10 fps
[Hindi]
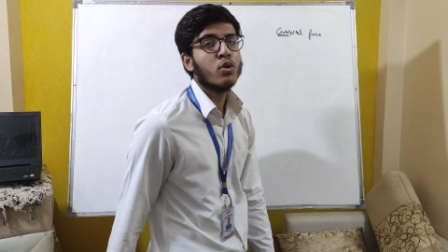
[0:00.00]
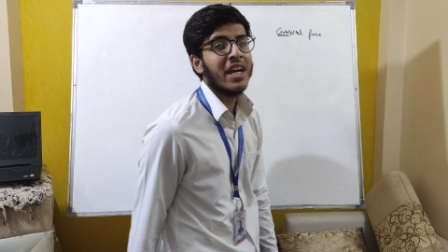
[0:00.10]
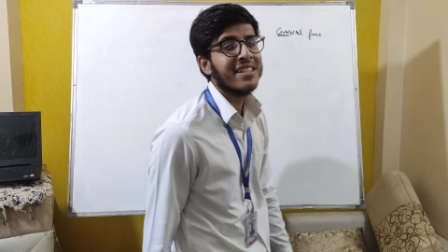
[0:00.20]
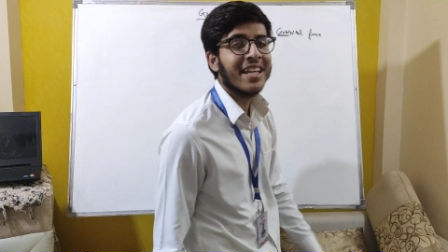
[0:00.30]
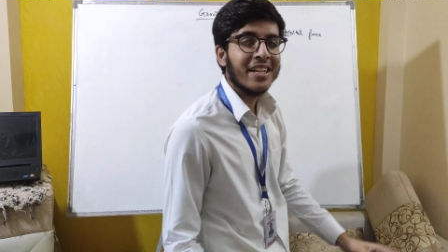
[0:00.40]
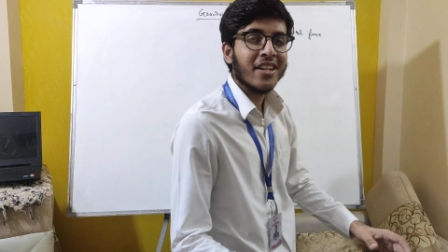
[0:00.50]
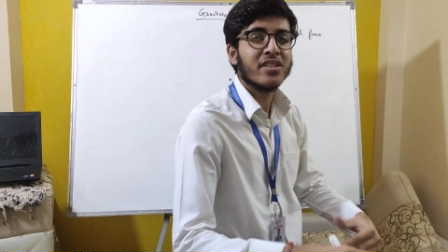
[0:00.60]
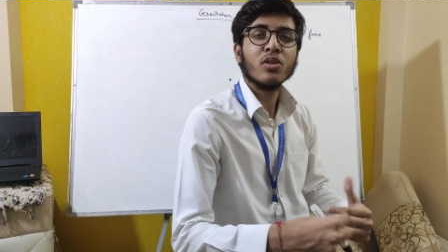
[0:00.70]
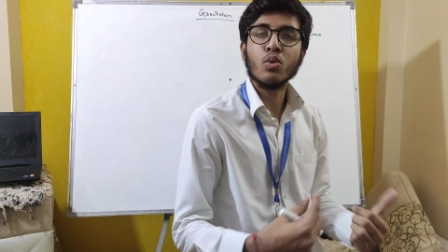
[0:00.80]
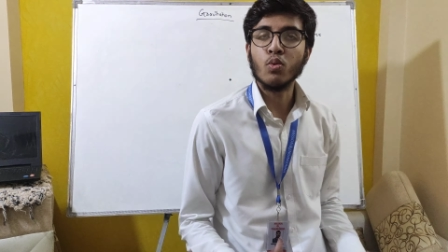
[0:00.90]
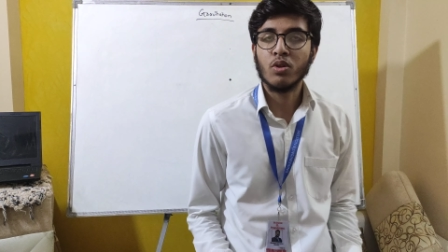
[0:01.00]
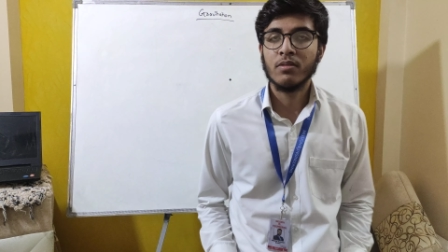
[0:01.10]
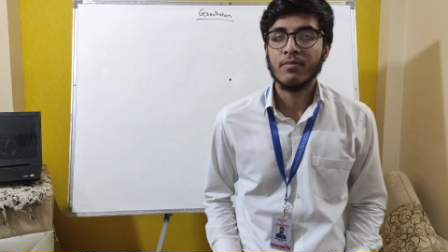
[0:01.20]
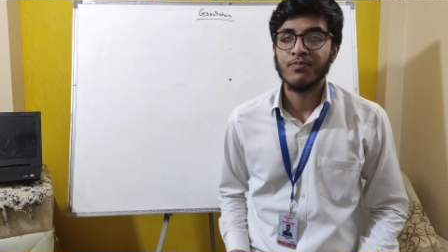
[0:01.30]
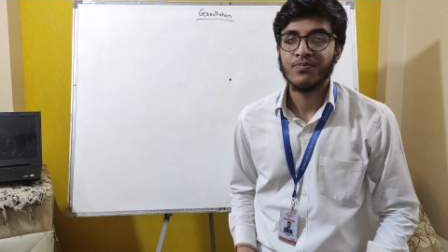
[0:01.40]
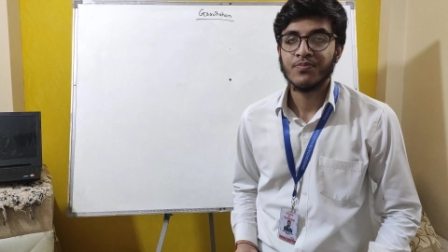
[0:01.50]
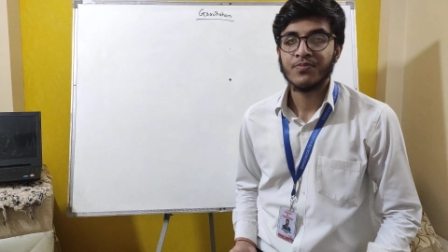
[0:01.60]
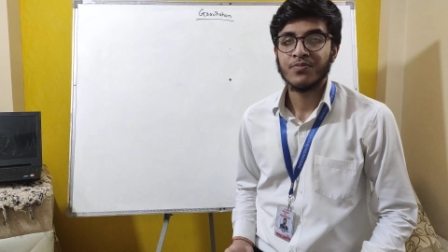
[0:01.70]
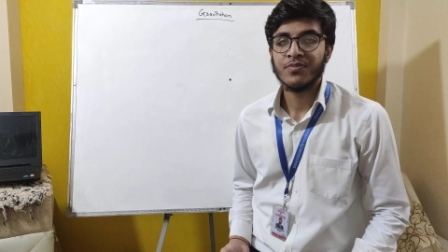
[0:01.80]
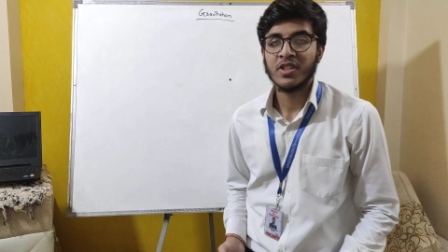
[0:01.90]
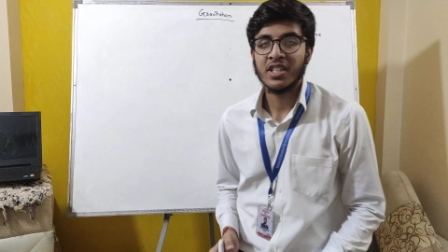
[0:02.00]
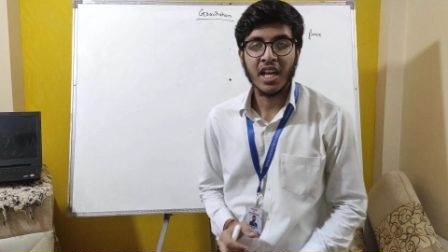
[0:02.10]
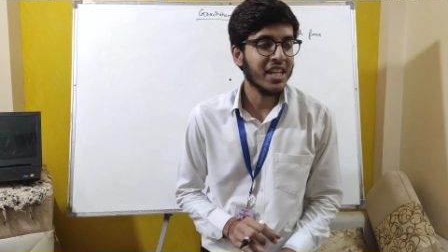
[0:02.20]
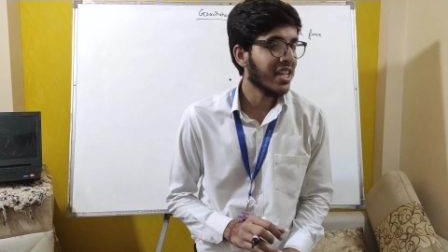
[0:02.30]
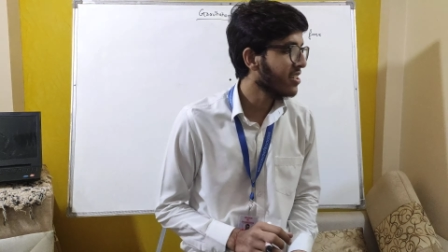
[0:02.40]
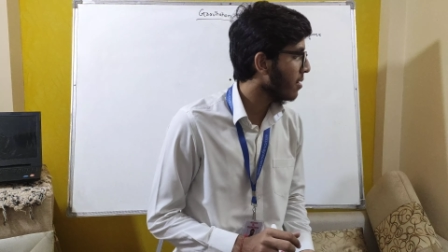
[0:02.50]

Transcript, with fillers: होता है सेंटर से दूर यानी कि